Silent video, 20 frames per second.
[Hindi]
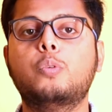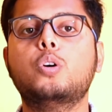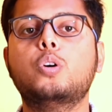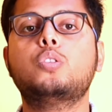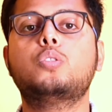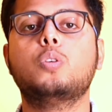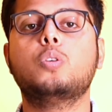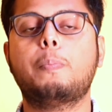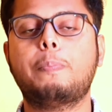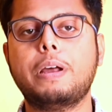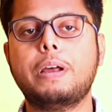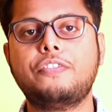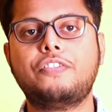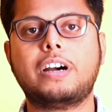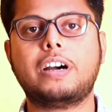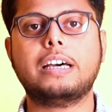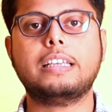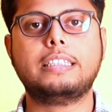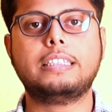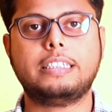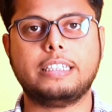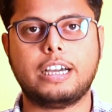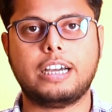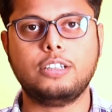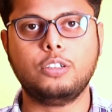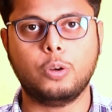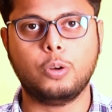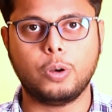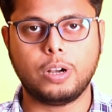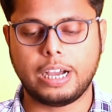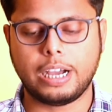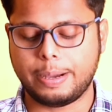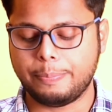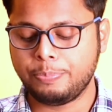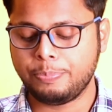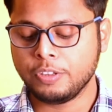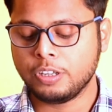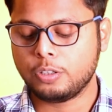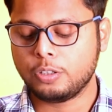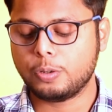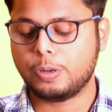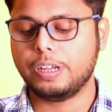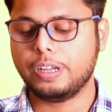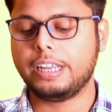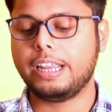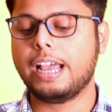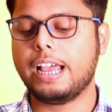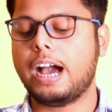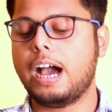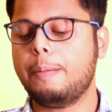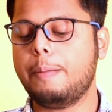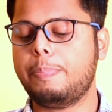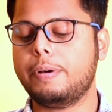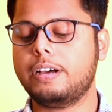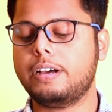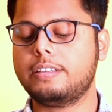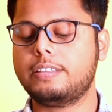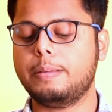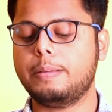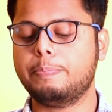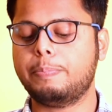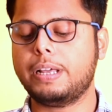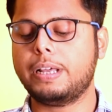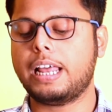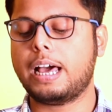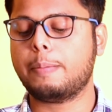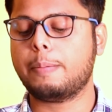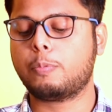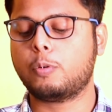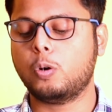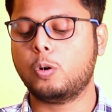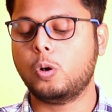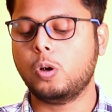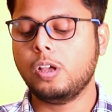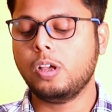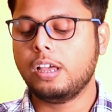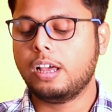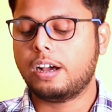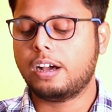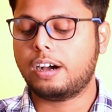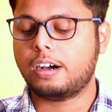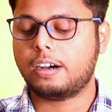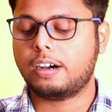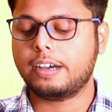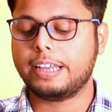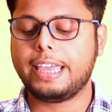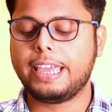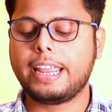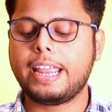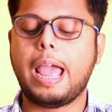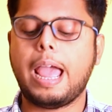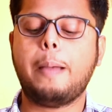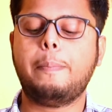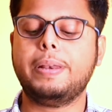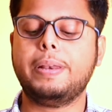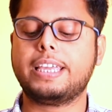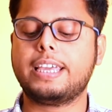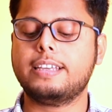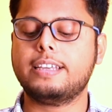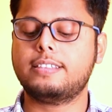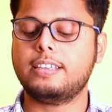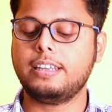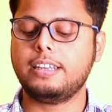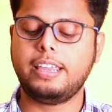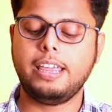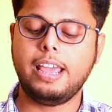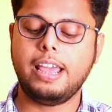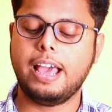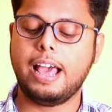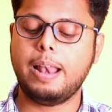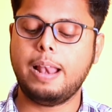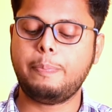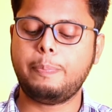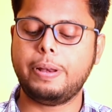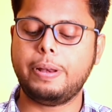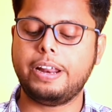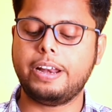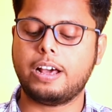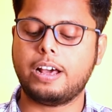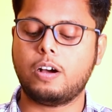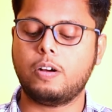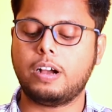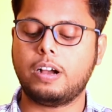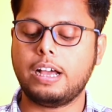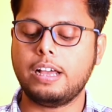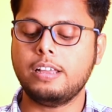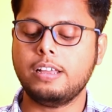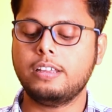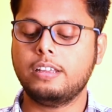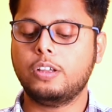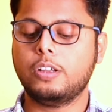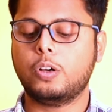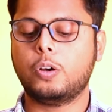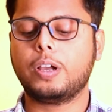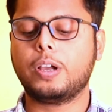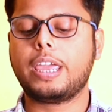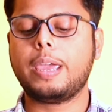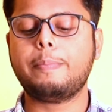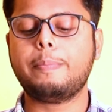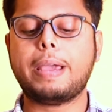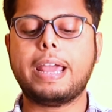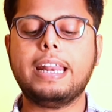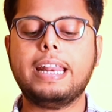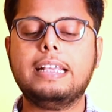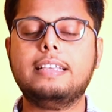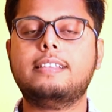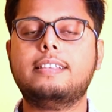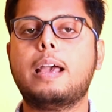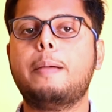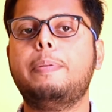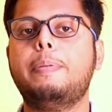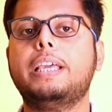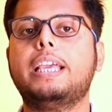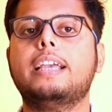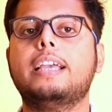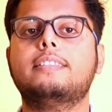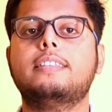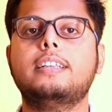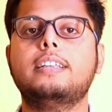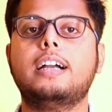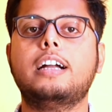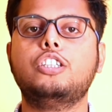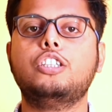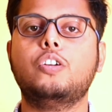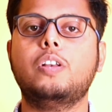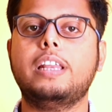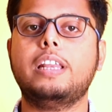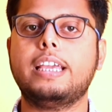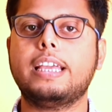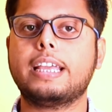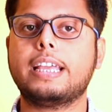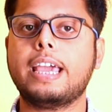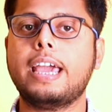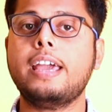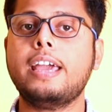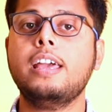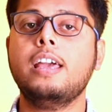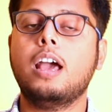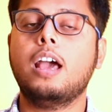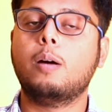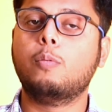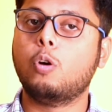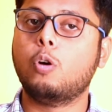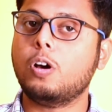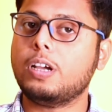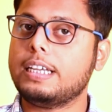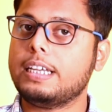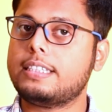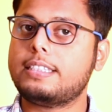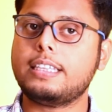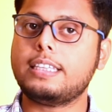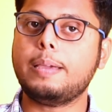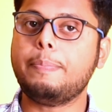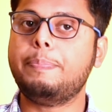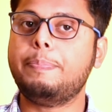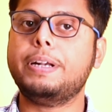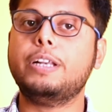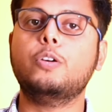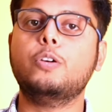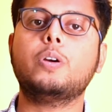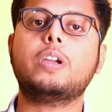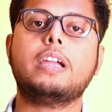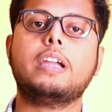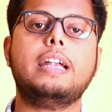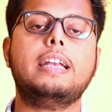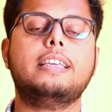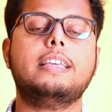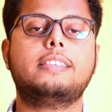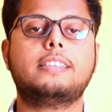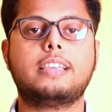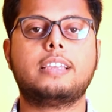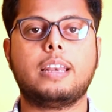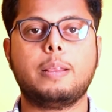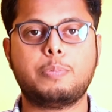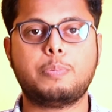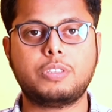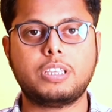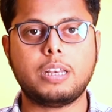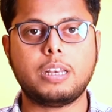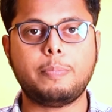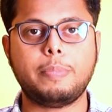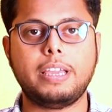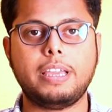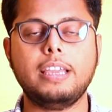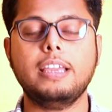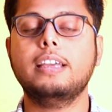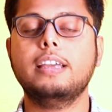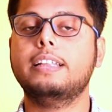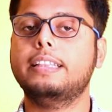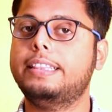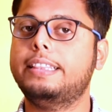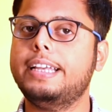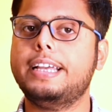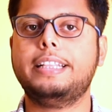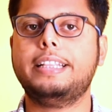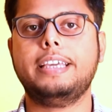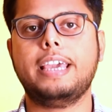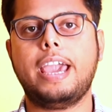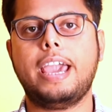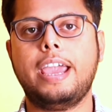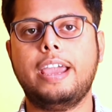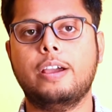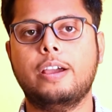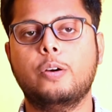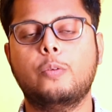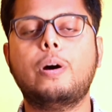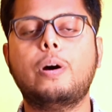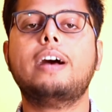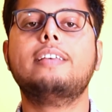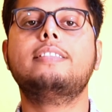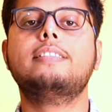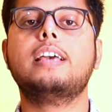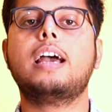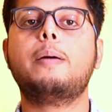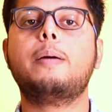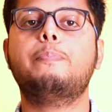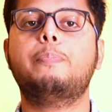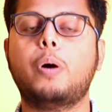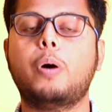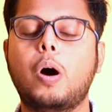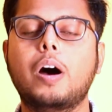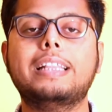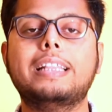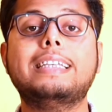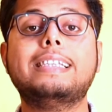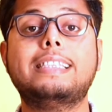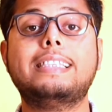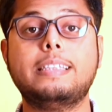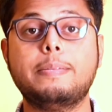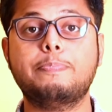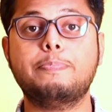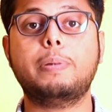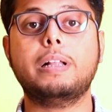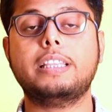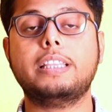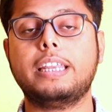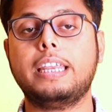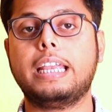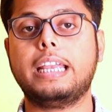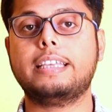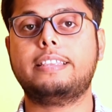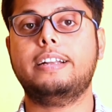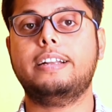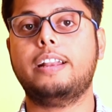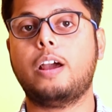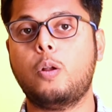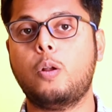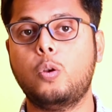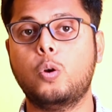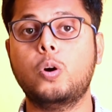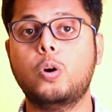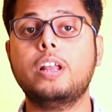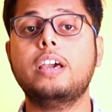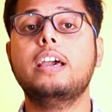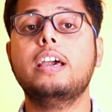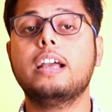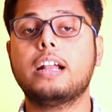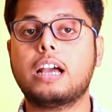वो सुपर फास्ट चार्ज होगा तो यहाँ पर सिंपल आपको एक एप्लीकेशन की हेल्प लेना होगा ओके okay, मैंने इस एप्लीकेशन का जो लिंक है वो इसी वीडियो के डिस्क्रिप्शन में दे दिया है वहाँ से आप बहुत ही सिंपल तरीके से डाउनलोड